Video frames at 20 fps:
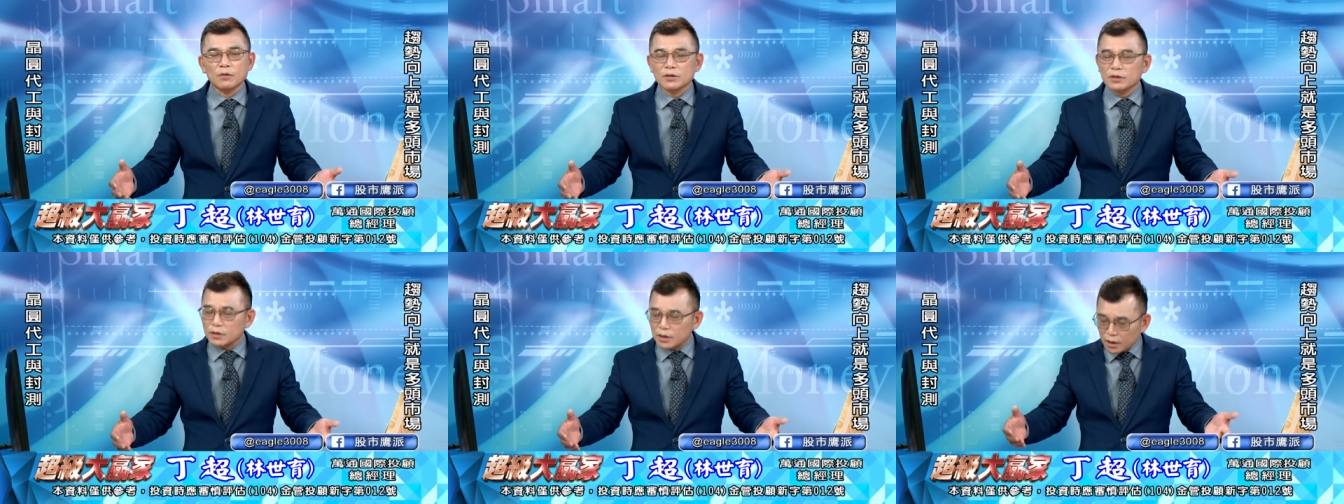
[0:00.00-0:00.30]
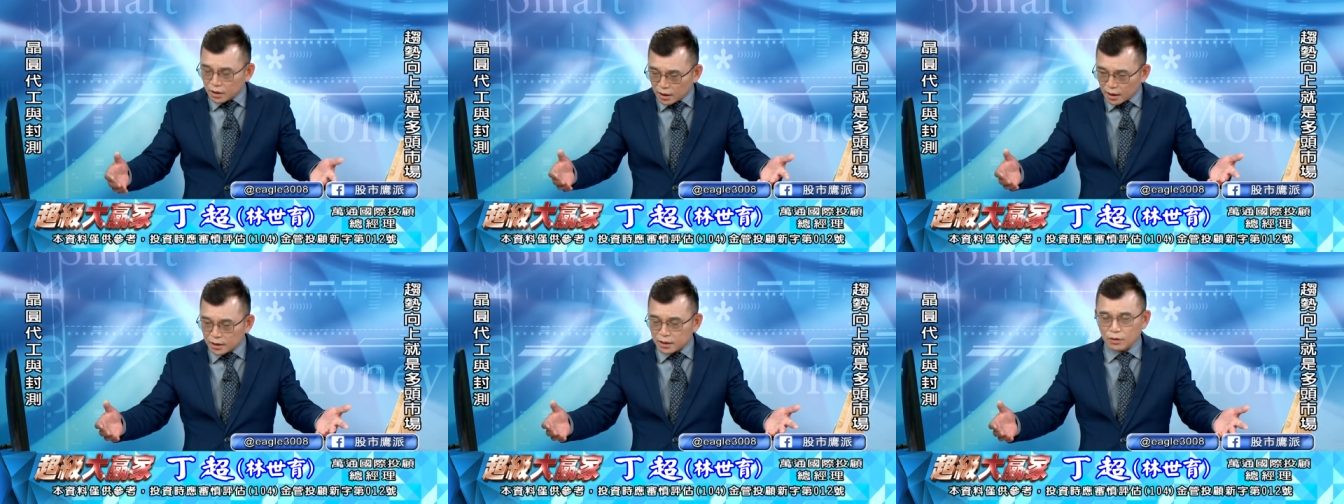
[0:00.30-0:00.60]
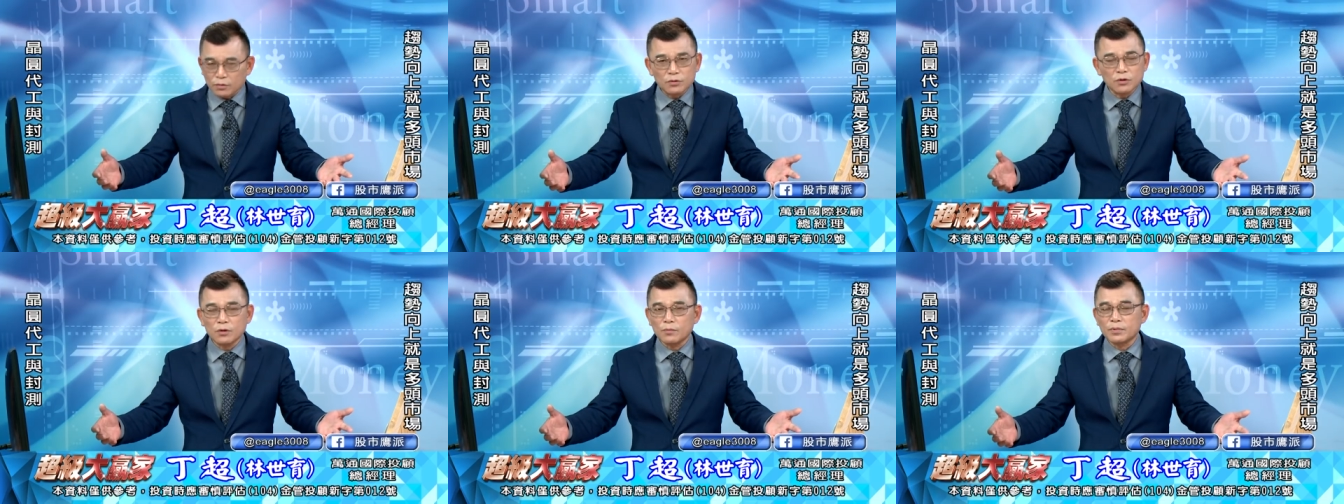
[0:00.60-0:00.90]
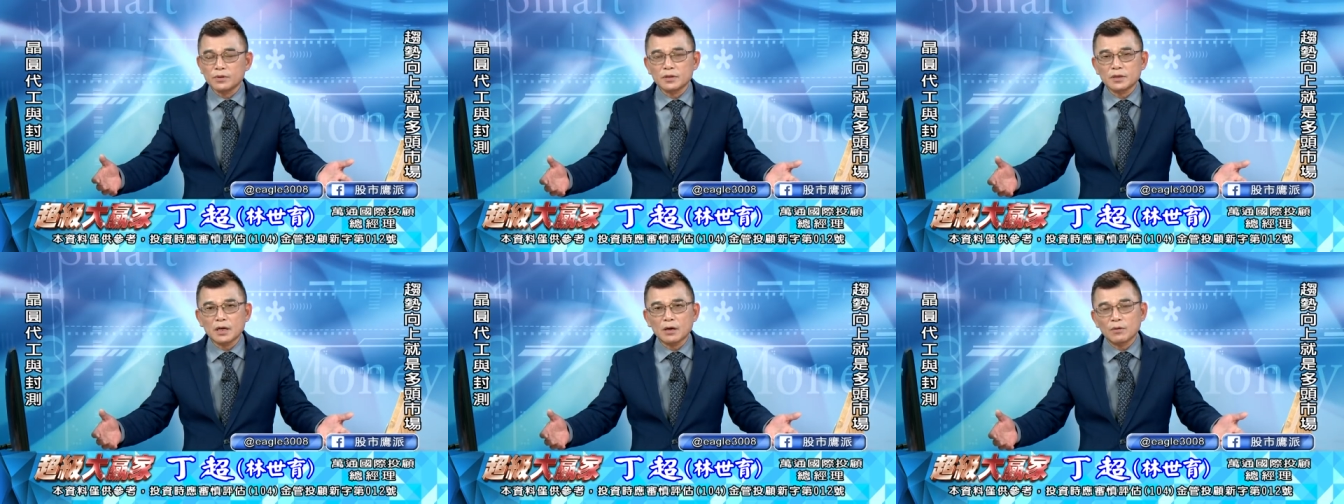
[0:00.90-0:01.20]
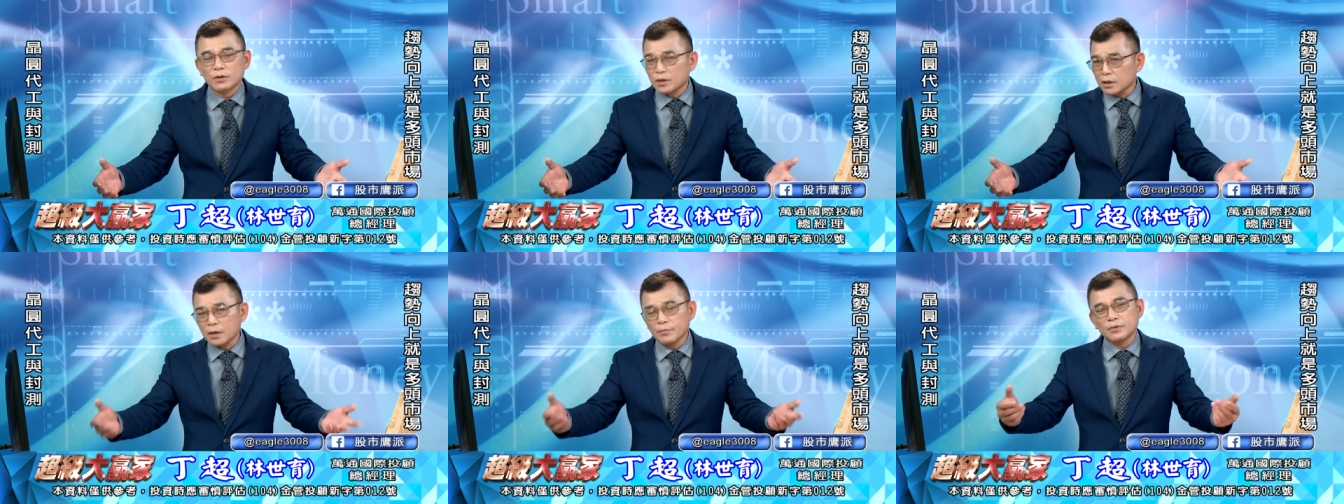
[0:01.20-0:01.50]
我直接跟他讲我说我不知道，
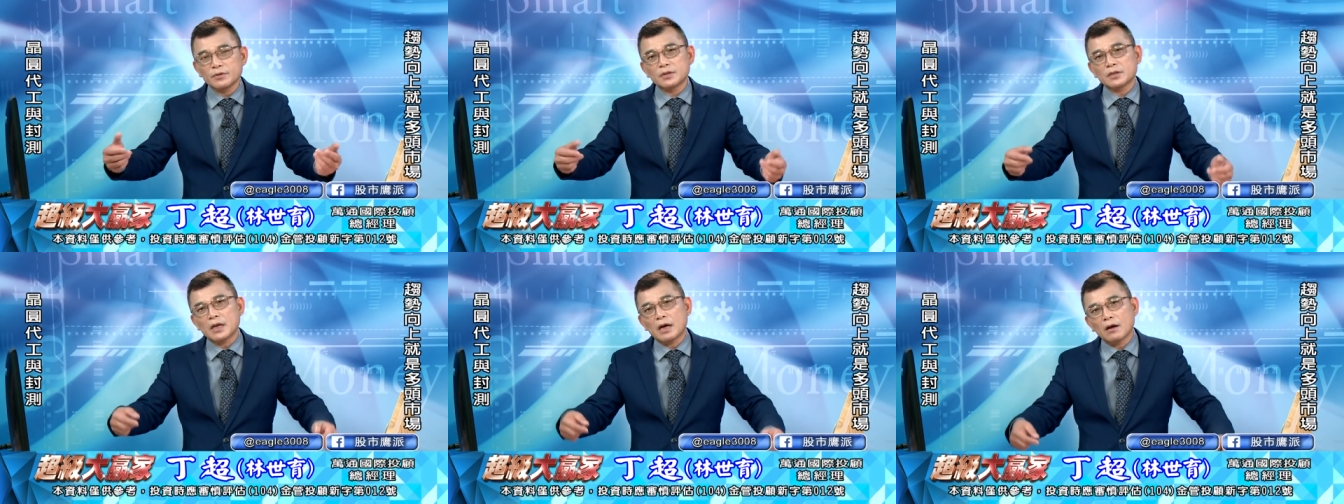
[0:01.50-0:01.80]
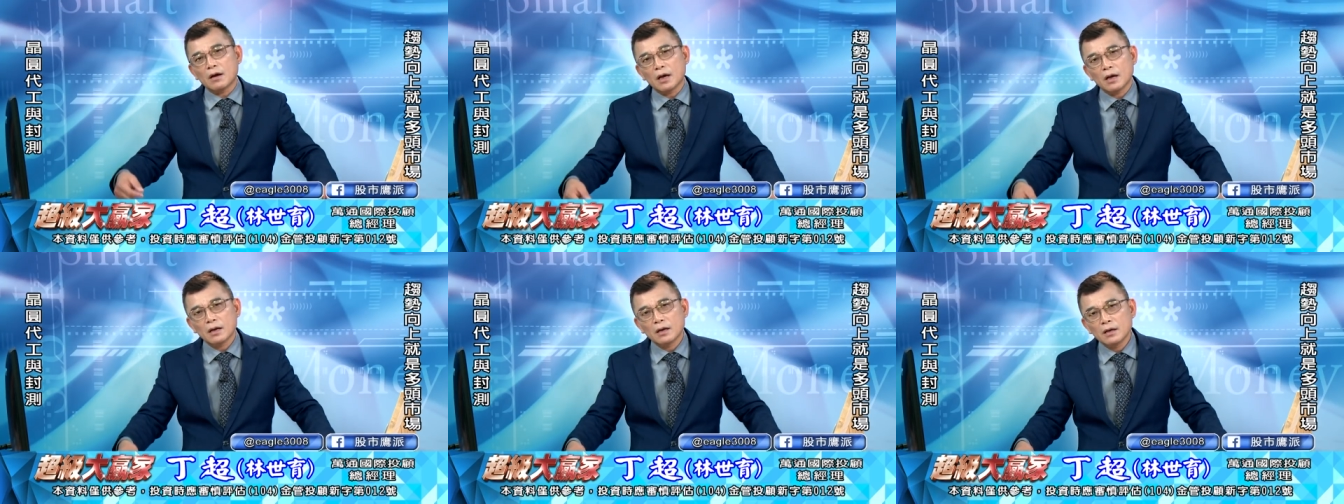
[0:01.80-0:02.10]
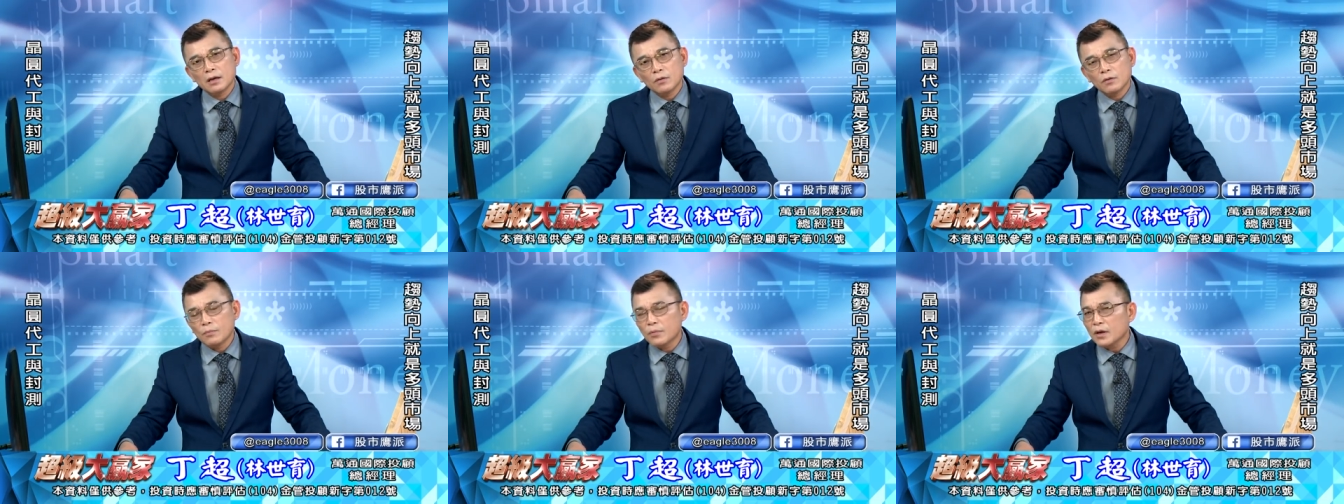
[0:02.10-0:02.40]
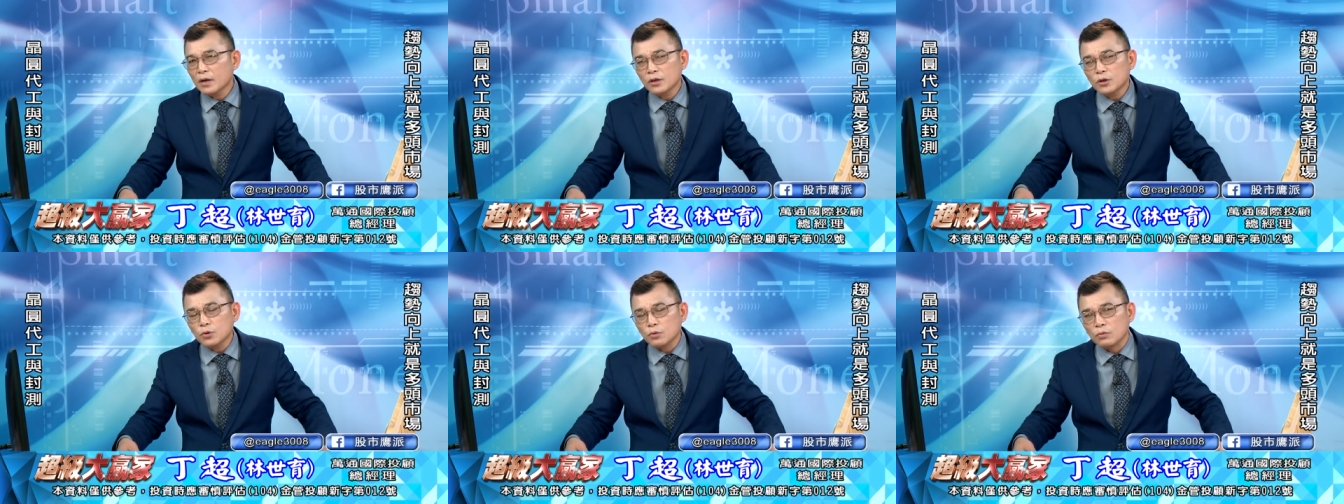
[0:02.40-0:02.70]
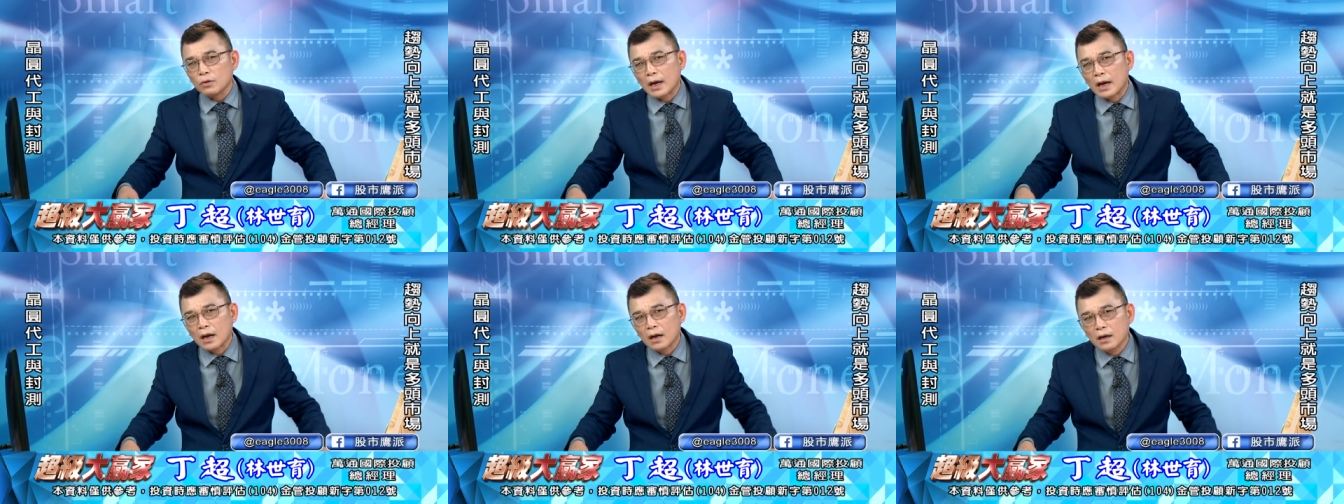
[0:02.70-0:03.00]
我真的不知道啊，我不能
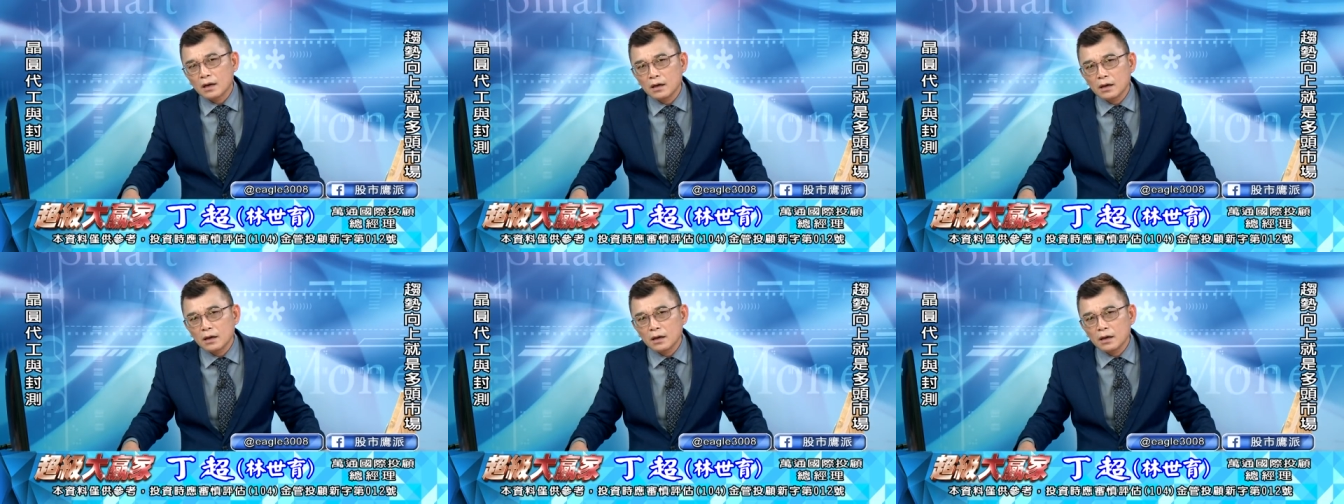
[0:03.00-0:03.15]
赌啊，